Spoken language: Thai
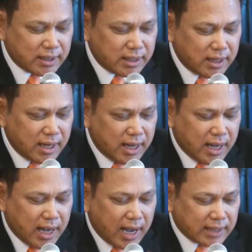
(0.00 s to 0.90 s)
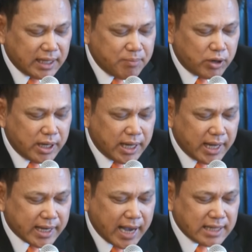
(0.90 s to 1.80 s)
2567 อธิบดีอา
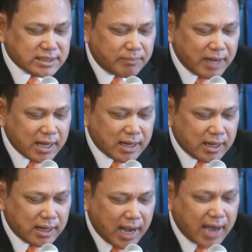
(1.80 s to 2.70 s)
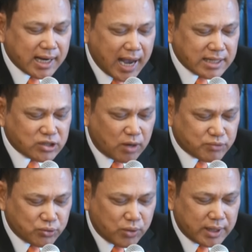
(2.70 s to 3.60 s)
ยการสำนักงานการสอบ
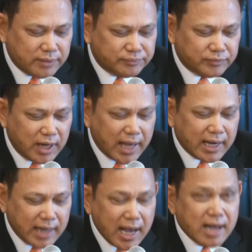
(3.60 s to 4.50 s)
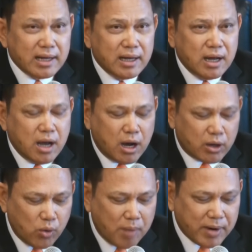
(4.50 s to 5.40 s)
สวนและคณะ
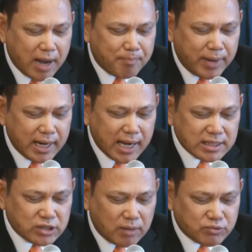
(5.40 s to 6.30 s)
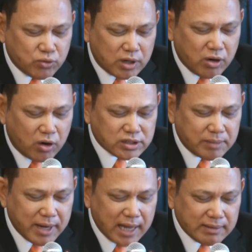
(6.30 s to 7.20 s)
ร่วมกับพนักงานสอบสวนของ
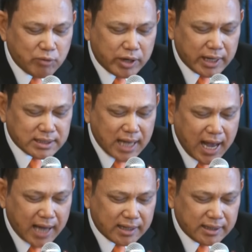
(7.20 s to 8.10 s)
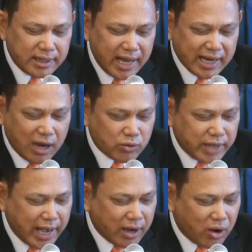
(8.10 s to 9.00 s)
สำนักงานตำรวจแห่งชาติ ได้เข้า
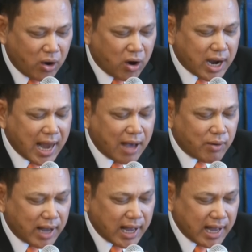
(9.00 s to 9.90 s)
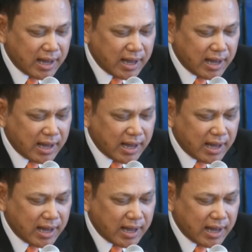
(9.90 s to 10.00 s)
แจ้งข้อกล่าวหา